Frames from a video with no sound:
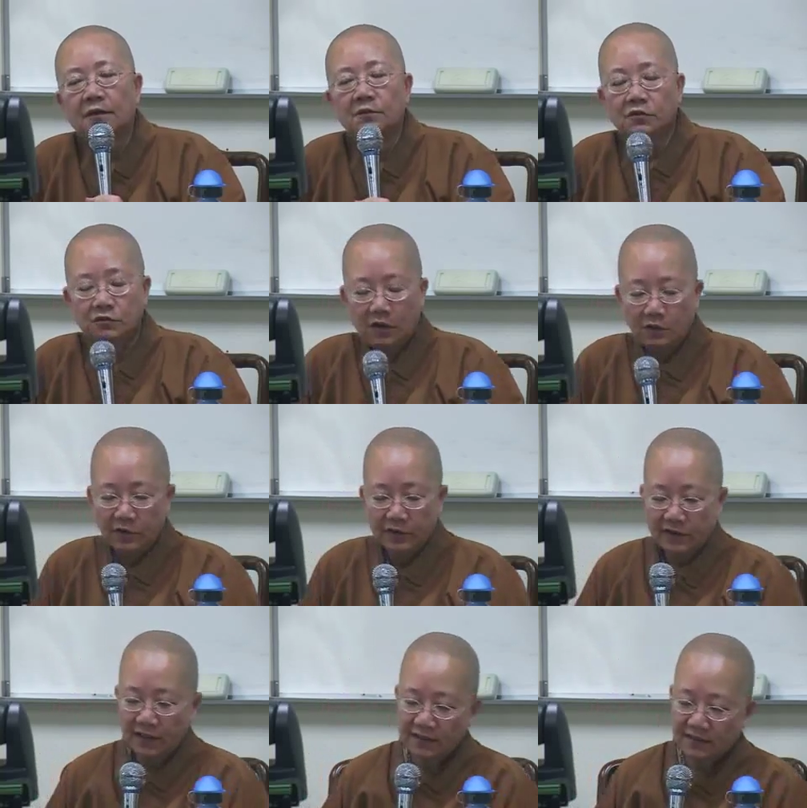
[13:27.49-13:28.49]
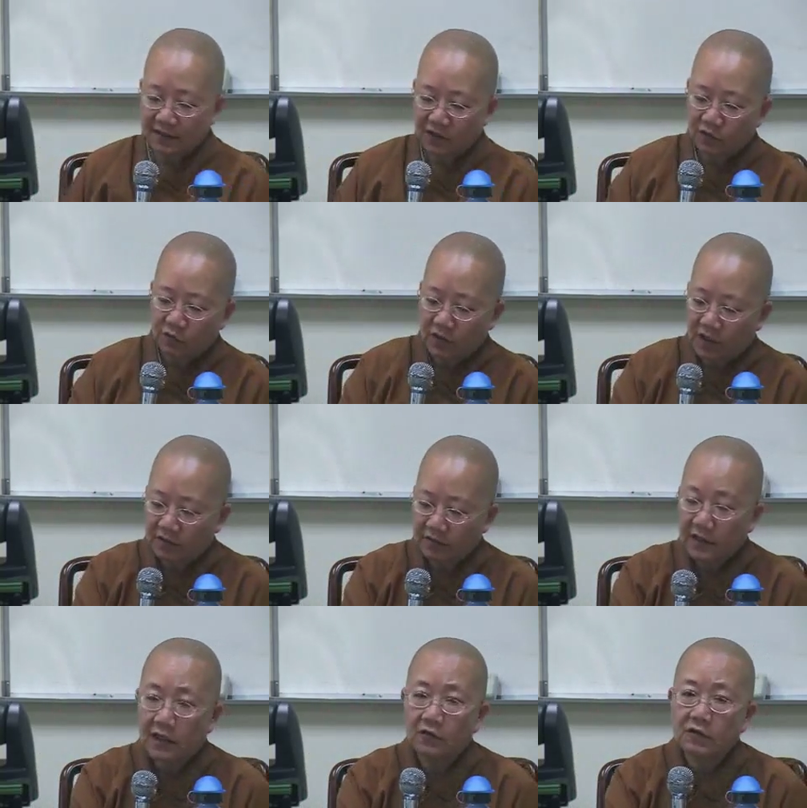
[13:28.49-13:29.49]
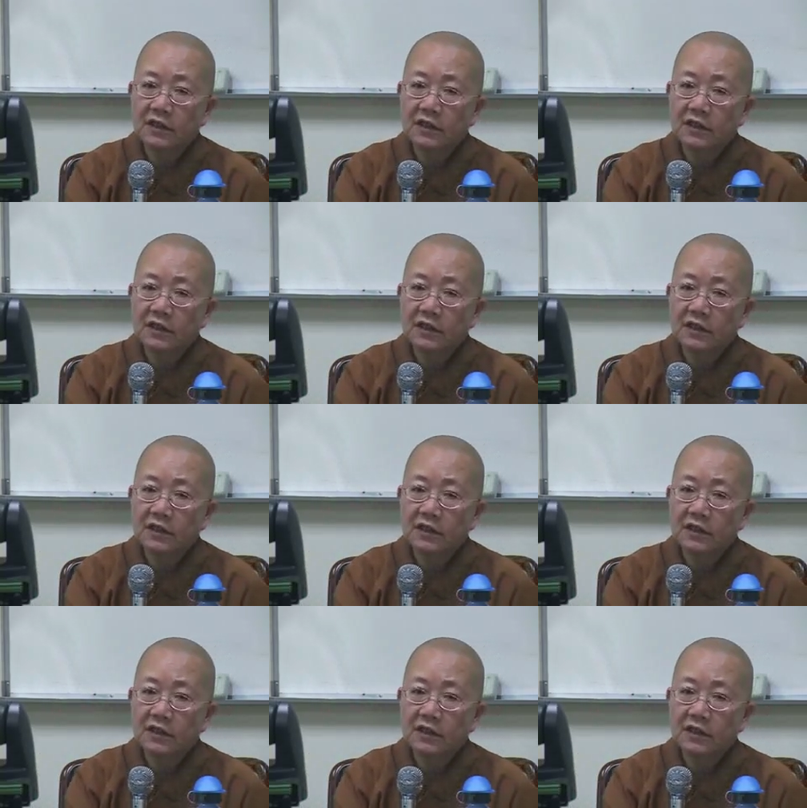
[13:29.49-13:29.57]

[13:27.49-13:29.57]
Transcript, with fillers: 不管我登上多高的高，